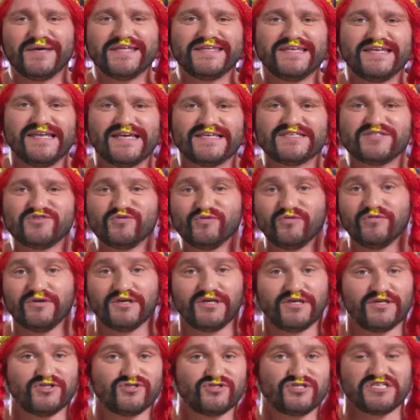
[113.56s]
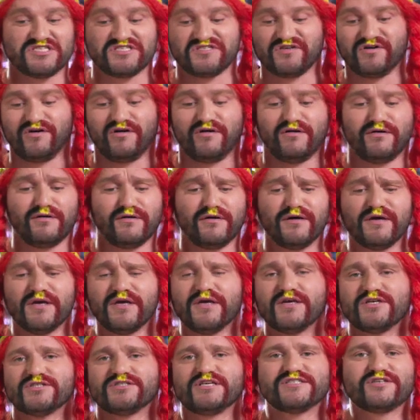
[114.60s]
prédilection et je descends
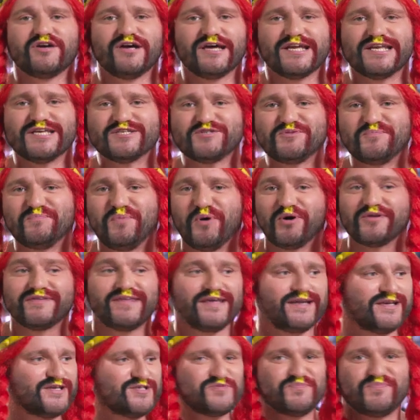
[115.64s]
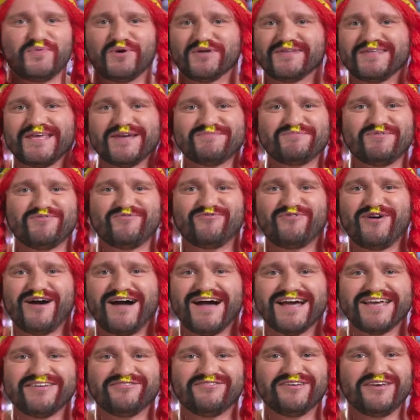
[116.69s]
je descends avec les supporters, les supporters me voient
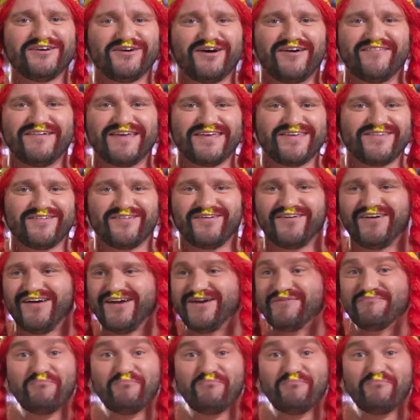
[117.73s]
arriver avec euh,